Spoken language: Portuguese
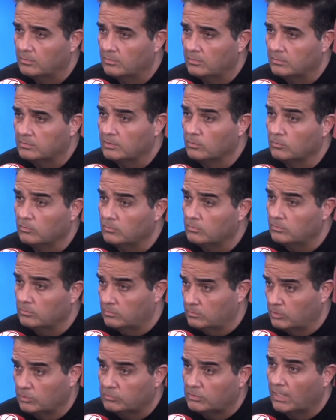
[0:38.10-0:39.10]
Você, não,
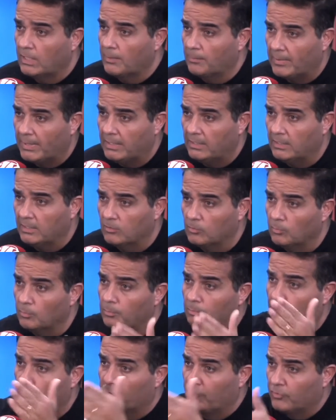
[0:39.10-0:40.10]
você consegue aprender com um
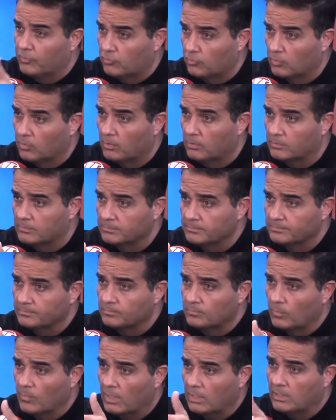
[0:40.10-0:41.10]
professor
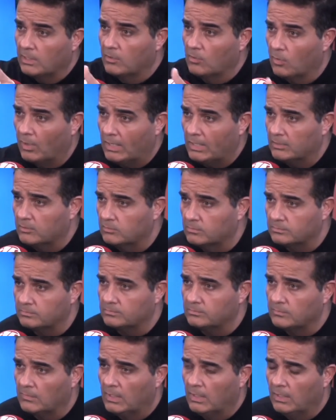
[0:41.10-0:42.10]
adequado.
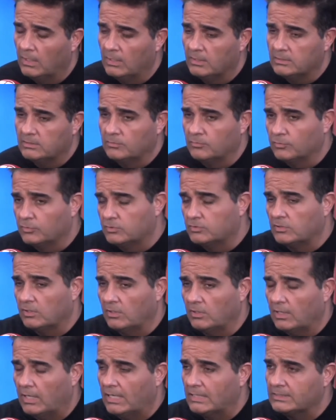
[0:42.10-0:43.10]
Se
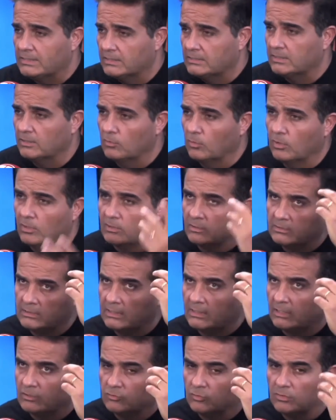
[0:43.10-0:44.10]
você acha que você não Você
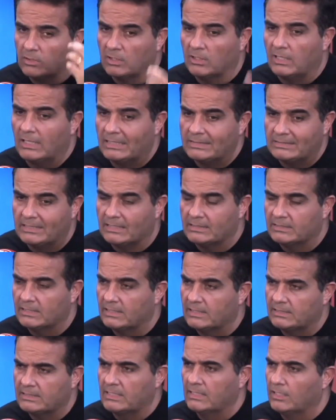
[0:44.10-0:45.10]
está escutando aí, você acha que
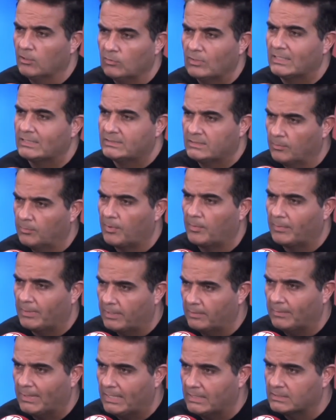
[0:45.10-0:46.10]
você não nasceu para
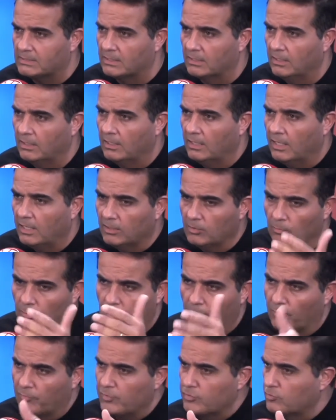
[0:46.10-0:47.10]
matemática, é que o
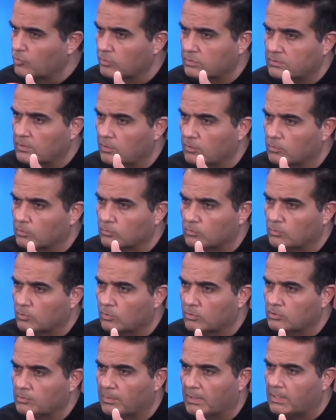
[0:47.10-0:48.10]
professor que você
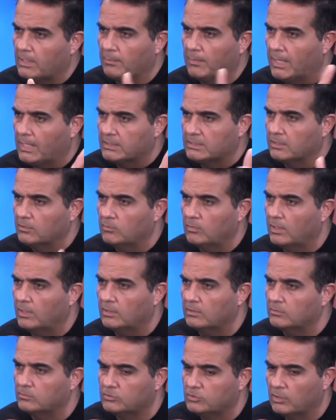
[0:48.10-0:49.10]
encontrou de matemática não,
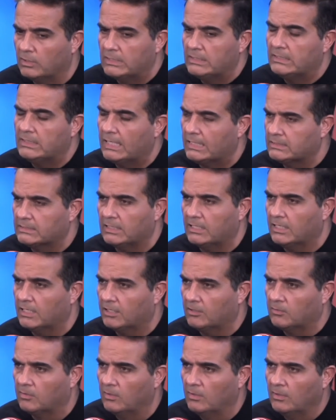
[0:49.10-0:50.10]
era, não tinha uma didática
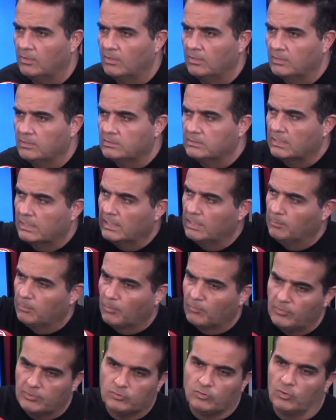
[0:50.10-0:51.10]
legal. Se aquele
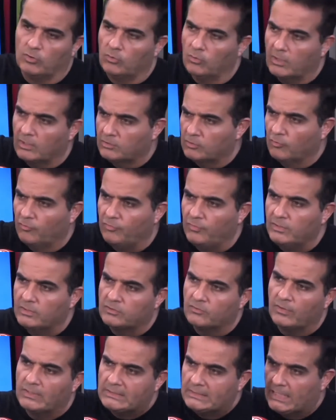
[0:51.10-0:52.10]
professor de educação
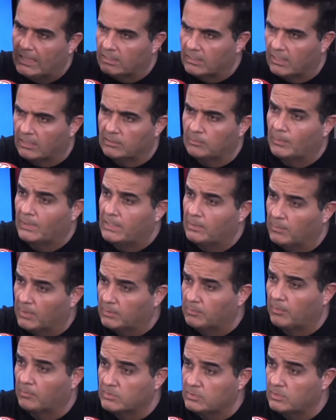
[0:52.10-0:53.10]
física tivesse dado aula de
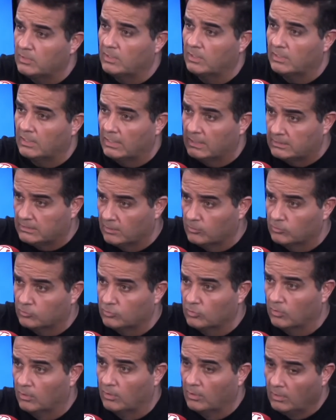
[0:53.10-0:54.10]
matemática para você, aquele que você
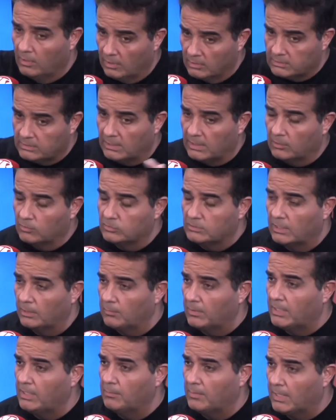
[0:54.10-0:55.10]
gostou, você ia gostar de
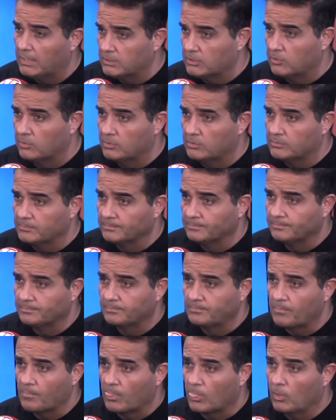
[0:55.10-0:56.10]
matemática hoje.
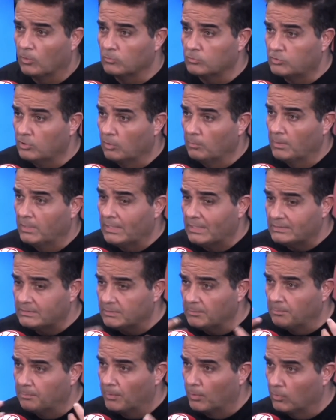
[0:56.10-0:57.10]
Então, o ser humano
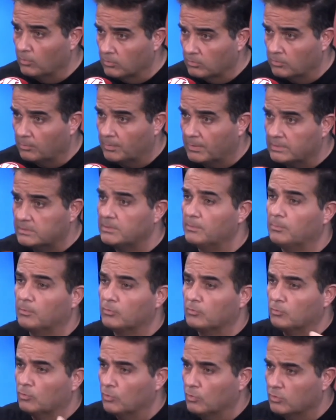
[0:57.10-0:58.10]
nasce pronto para ser
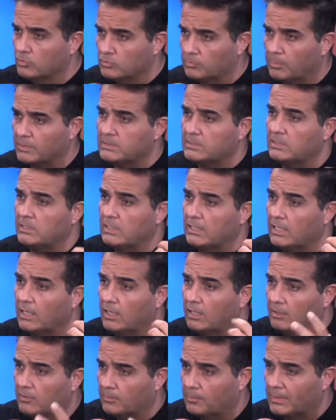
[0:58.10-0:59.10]
bondoso, para ser
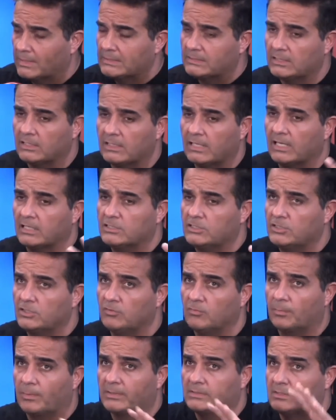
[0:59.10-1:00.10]
legal, para ser
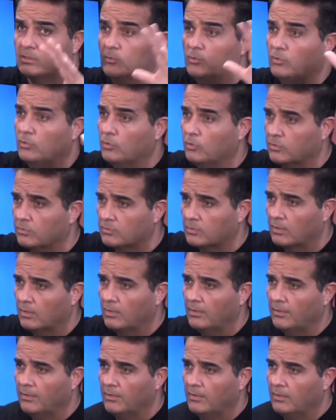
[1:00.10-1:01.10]
criativo, para ser curioso.
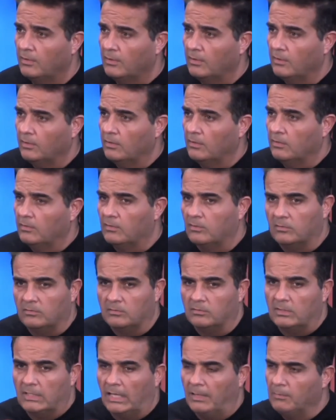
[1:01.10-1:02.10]

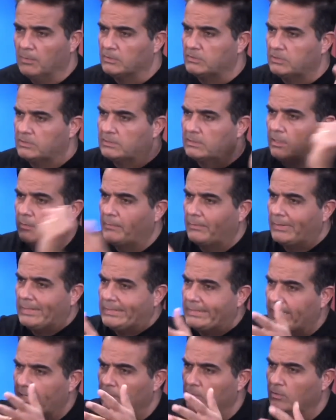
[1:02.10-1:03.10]
E aí, meu, se você dá uma
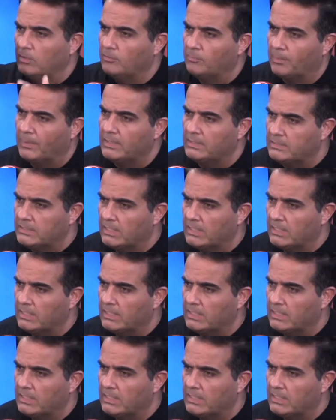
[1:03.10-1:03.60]
um livro pra ele de